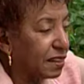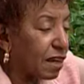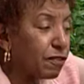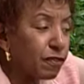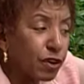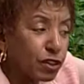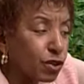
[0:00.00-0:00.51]
da
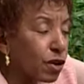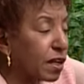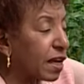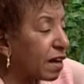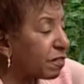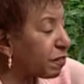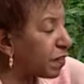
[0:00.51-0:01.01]

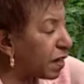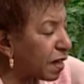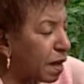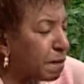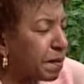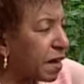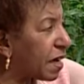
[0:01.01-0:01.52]

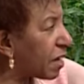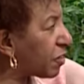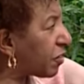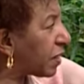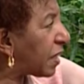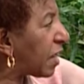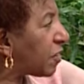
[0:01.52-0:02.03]
fotografia pra
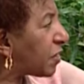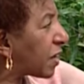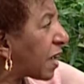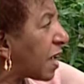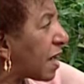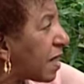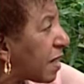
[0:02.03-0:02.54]
te
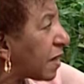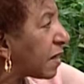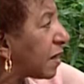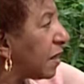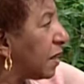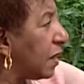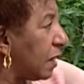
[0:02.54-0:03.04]
dedicar.
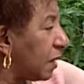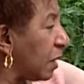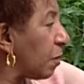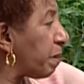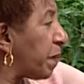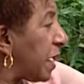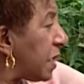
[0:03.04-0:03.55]

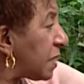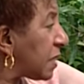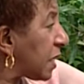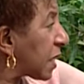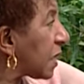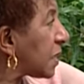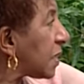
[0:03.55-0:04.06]
Não
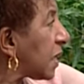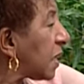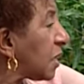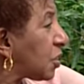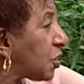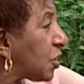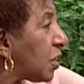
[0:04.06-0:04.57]
pense que ser é
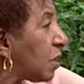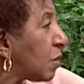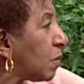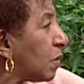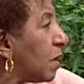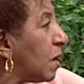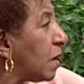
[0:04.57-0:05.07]
antigo,